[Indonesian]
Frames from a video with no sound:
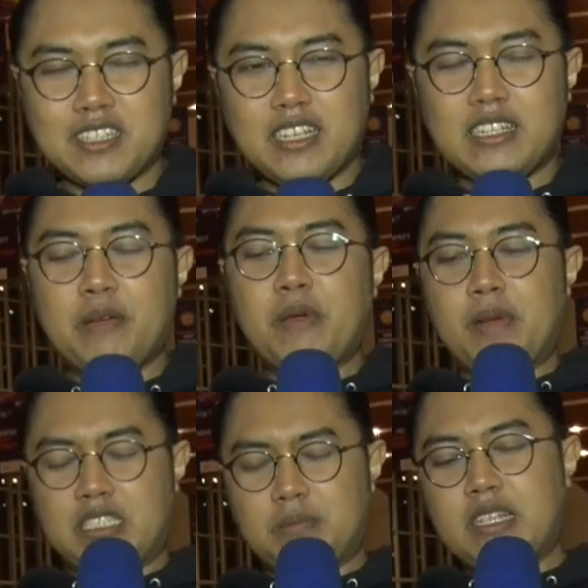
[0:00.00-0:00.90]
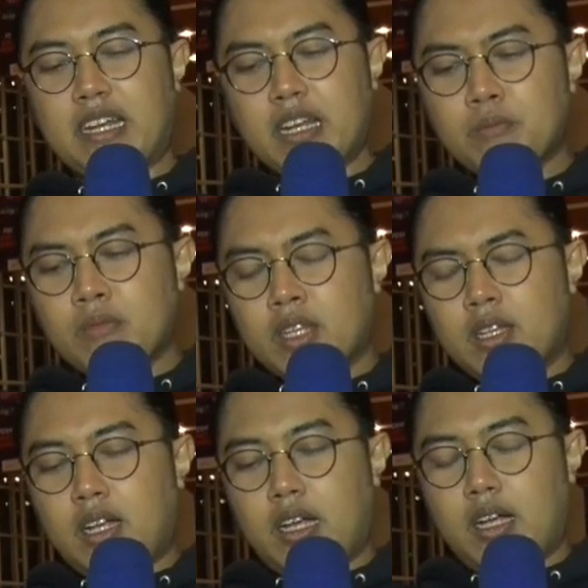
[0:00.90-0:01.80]
Jadinya ya memang sebenarnya
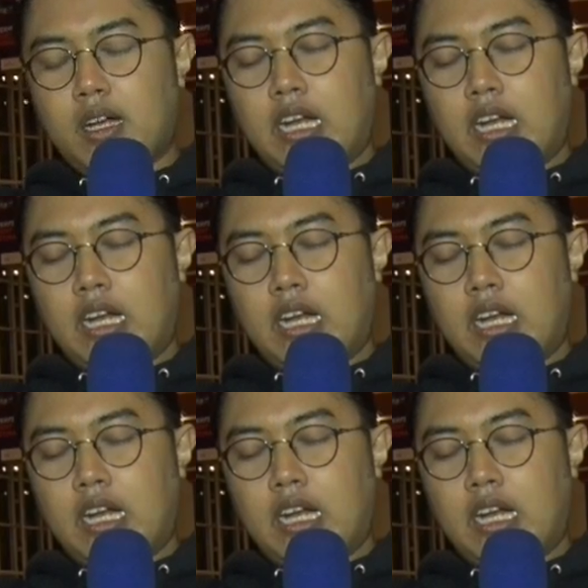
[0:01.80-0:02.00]
uh,